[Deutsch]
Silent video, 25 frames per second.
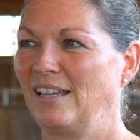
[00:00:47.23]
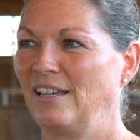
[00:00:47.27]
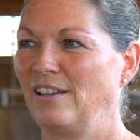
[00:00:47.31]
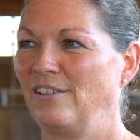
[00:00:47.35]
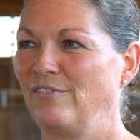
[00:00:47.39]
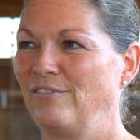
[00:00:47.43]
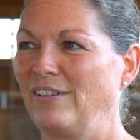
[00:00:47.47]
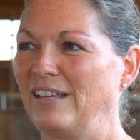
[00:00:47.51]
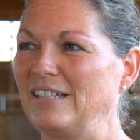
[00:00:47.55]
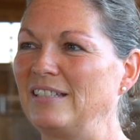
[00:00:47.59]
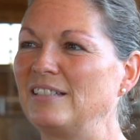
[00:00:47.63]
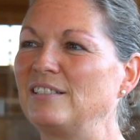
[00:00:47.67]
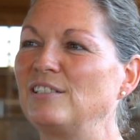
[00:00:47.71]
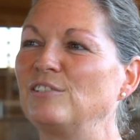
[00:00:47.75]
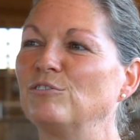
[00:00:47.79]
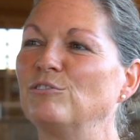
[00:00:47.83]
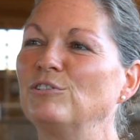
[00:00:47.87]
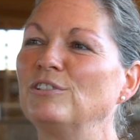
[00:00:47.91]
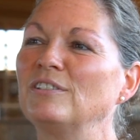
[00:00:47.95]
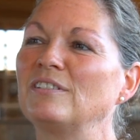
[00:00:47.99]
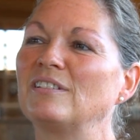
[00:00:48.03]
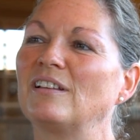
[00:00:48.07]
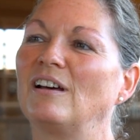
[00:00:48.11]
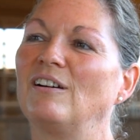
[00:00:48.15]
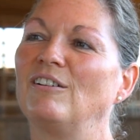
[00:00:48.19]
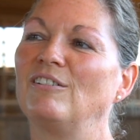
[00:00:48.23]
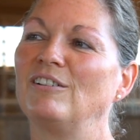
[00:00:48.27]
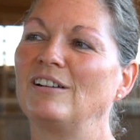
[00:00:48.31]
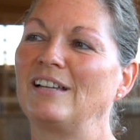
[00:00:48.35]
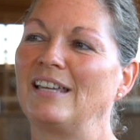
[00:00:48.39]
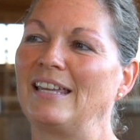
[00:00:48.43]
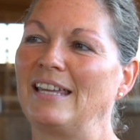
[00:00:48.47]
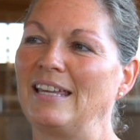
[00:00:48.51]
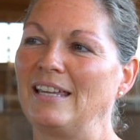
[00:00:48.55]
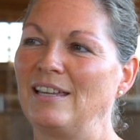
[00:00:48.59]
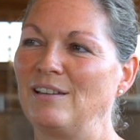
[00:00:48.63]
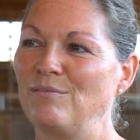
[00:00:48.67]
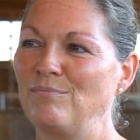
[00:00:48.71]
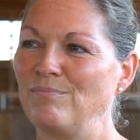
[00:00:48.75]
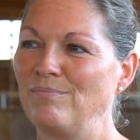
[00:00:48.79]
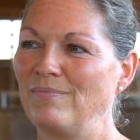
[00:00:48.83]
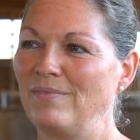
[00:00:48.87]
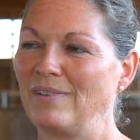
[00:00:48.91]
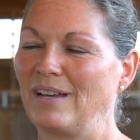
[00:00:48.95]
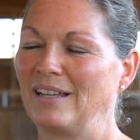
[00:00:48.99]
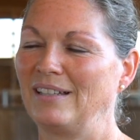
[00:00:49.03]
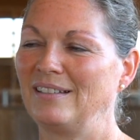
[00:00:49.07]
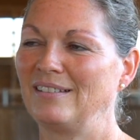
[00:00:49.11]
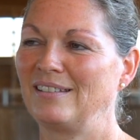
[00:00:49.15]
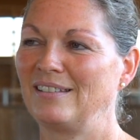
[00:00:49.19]
was die uns auch geben
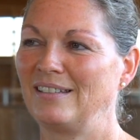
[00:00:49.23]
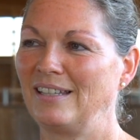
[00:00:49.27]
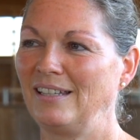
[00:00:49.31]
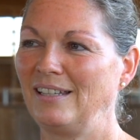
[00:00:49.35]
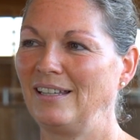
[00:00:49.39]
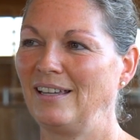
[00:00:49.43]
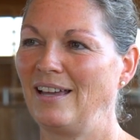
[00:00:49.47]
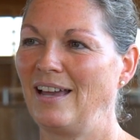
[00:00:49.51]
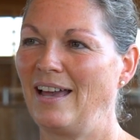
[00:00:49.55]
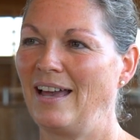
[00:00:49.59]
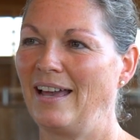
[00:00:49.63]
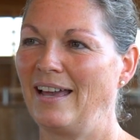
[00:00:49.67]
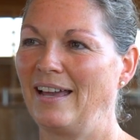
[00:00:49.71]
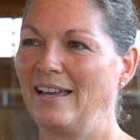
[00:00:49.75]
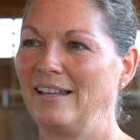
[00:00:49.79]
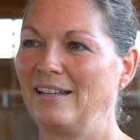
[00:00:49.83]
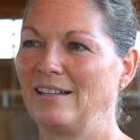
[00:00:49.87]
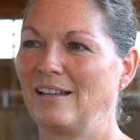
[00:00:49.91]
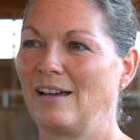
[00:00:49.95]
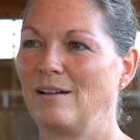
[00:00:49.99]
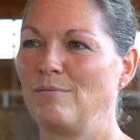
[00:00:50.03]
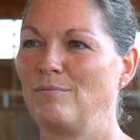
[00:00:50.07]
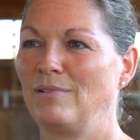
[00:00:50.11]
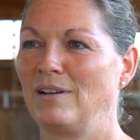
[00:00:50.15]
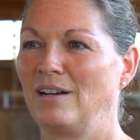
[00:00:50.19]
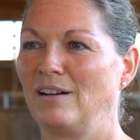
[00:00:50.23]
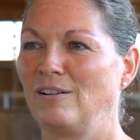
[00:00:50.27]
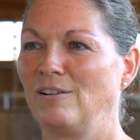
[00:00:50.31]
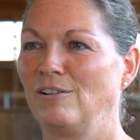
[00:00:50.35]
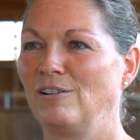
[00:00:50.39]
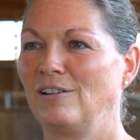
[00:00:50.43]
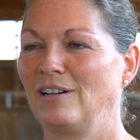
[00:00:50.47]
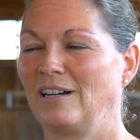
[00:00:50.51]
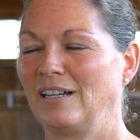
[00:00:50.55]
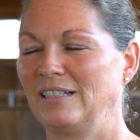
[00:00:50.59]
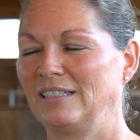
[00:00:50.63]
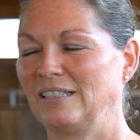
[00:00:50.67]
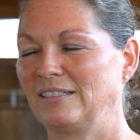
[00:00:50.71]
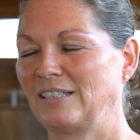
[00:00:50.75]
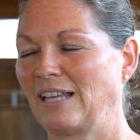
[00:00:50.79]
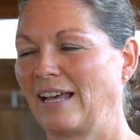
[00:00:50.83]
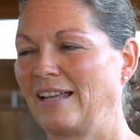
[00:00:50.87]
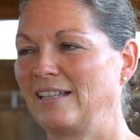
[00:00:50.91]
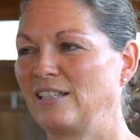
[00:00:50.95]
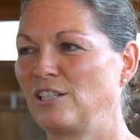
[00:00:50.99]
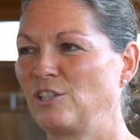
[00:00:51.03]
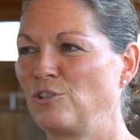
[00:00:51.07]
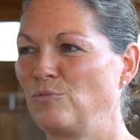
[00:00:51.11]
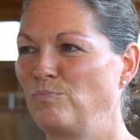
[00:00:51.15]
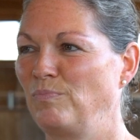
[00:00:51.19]
an Sicherheit, aber auch
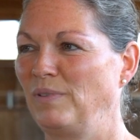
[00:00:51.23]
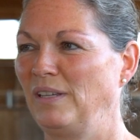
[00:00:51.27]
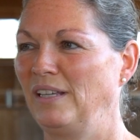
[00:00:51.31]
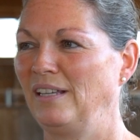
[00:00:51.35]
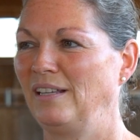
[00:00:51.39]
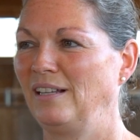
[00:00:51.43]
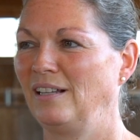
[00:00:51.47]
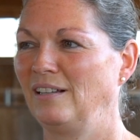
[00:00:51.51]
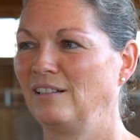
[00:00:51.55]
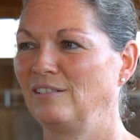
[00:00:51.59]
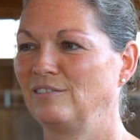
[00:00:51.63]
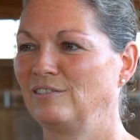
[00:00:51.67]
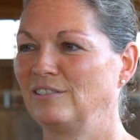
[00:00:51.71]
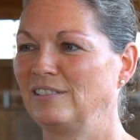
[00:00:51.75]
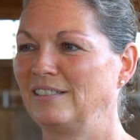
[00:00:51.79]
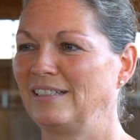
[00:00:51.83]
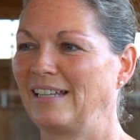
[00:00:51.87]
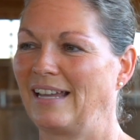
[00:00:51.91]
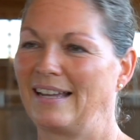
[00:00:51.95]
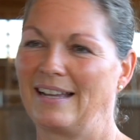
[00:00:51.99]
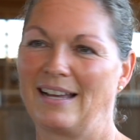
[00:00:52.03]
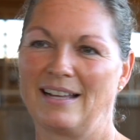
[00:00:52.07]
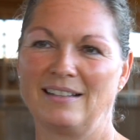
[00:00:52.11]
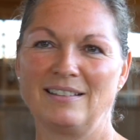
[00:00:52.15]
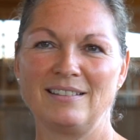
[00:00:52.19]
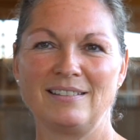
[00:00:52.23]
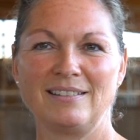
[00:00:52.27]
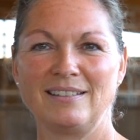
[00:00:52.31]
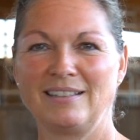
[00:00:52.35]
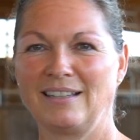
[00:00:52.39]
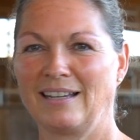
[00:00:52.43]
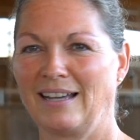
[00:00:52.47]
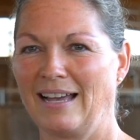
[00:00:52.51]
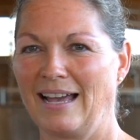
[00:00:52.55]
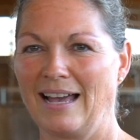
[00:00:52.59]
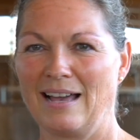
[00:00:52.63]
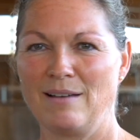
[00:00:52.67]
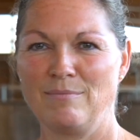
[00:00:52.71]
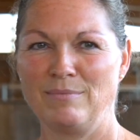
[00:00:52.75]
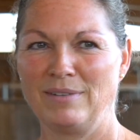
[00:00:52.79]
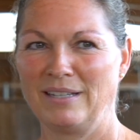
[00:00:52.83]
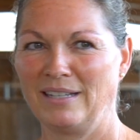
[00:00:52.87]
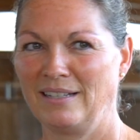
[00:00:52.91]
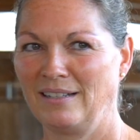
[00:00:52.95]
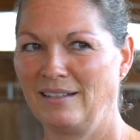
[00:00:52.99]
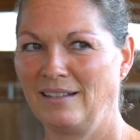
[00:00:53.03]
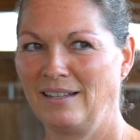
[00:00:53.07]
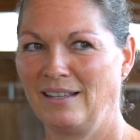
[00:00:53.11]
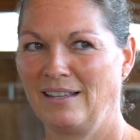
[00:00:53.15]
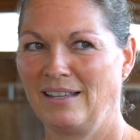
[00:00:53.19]
als Spiegel und der ganze
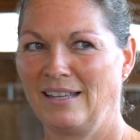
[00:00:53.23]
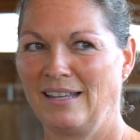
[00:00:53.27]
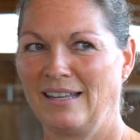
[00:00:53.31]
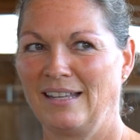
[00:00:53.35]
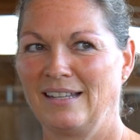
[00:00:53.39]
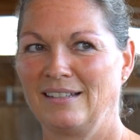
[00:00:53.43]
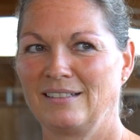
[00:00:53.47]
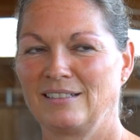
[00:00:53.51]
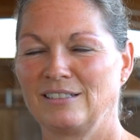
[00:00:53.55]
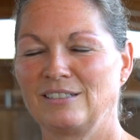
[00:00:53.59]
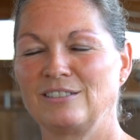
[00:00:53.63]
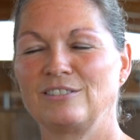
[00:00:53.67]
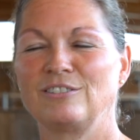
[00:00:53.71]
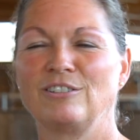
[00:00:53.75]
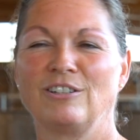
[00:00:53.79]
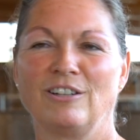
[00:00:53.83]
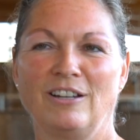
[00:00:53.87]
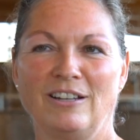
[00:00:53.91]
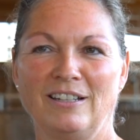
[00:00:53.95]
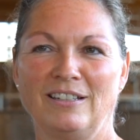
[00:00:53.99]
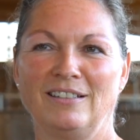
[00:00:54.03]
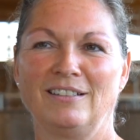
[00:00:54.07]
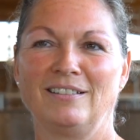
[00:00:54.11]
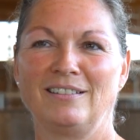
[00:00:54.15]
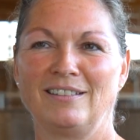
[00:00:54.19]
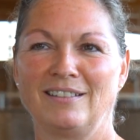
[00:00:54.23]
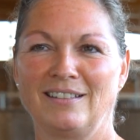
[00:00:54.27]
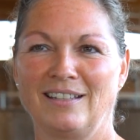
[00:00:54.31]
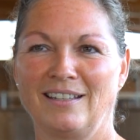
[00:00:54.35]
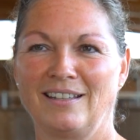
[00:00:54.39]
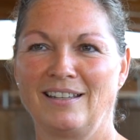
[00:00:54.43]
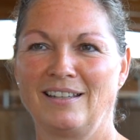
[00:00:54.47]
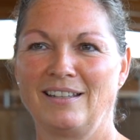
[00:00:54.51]
Rahmen, das könnte